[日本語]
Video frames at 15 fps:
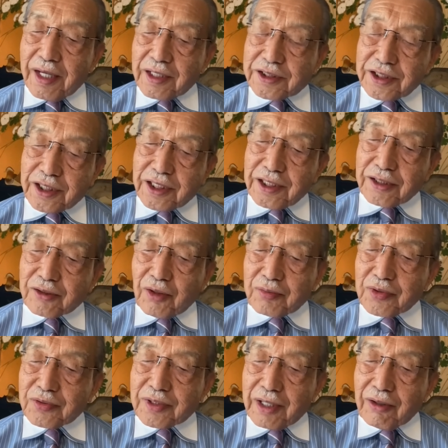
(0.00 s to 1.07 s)
賃金と
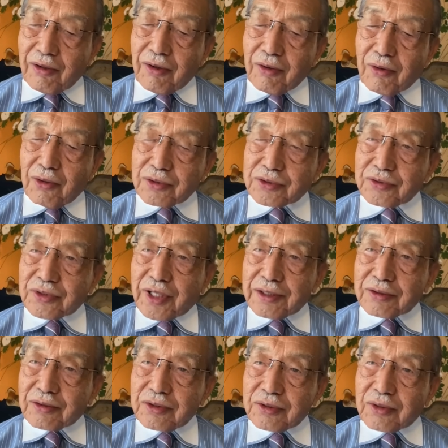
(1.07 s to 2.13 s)
物価の好循
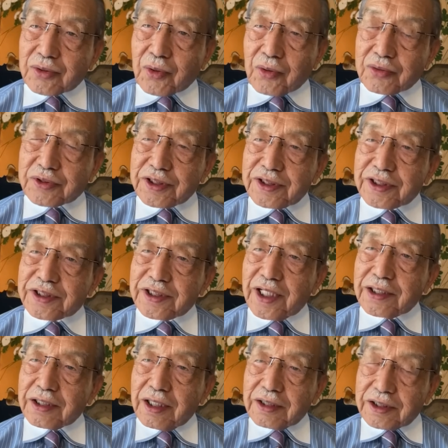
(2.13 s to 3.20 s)
環ということを口にし
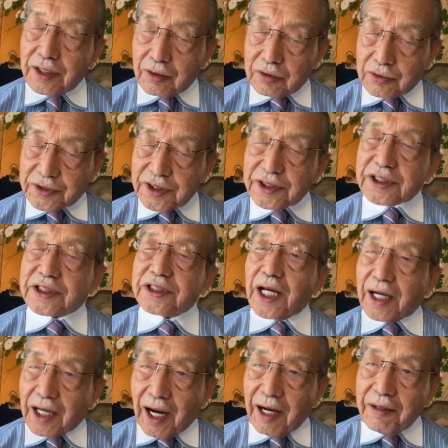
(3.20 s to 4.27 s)

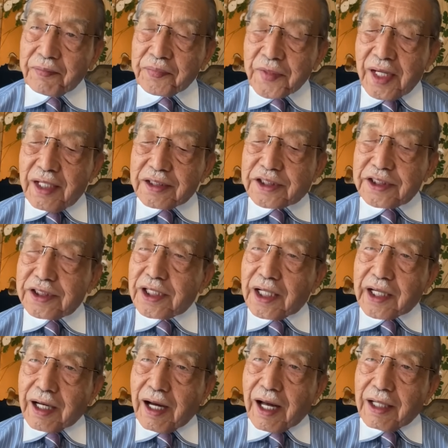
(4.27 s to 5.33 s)
ながら、賃上
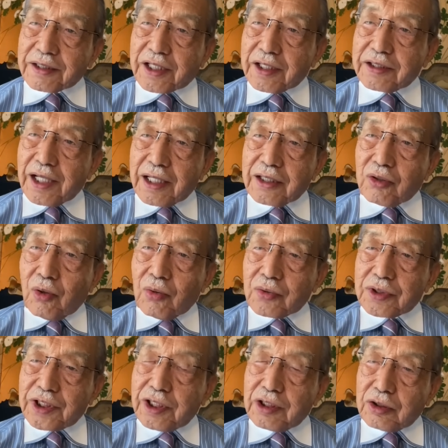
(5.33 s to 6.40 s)
げができないよう
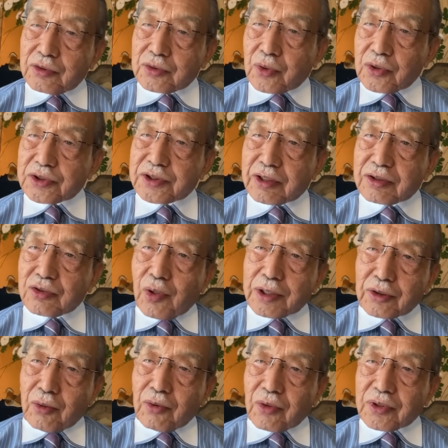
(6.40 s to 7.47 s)
に誘導しているのは
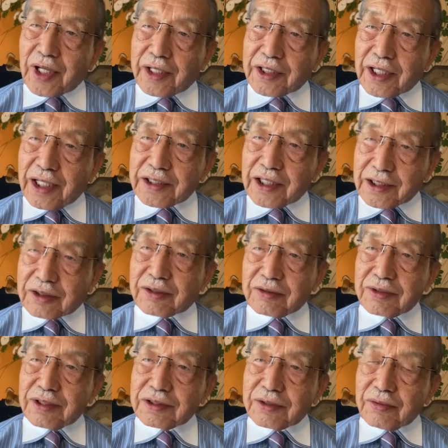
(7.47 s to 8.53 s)
どこの誰なんだってい
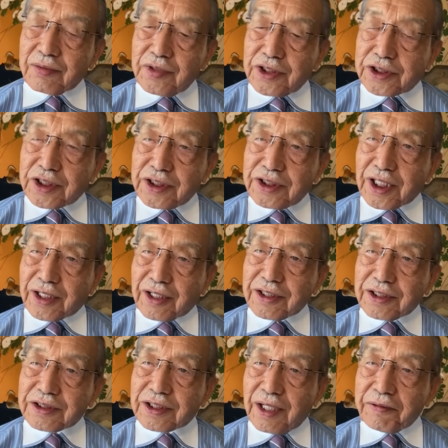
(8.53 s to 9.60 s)
うんですよ。日銀じゃない
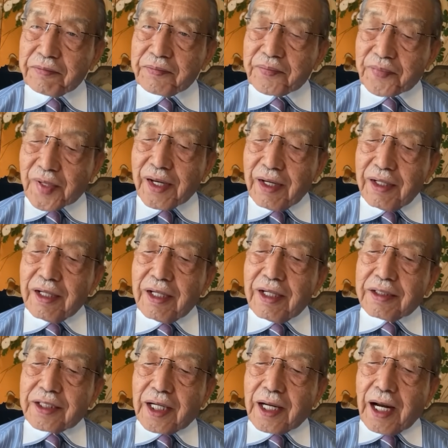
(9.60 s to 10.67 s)
ですか。ね。
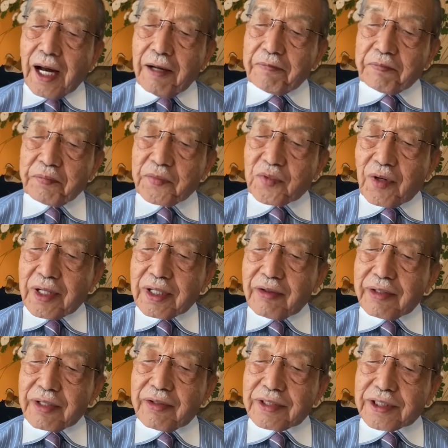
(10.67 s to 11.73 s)
だから、
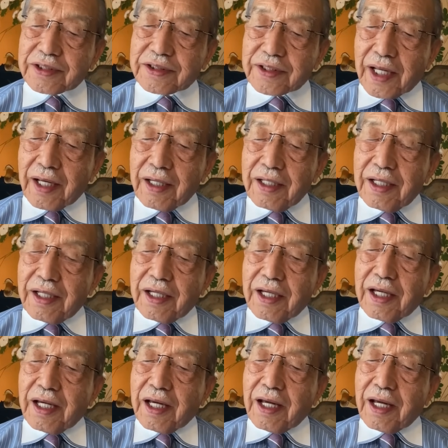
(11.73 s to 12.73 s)
我々はですね、や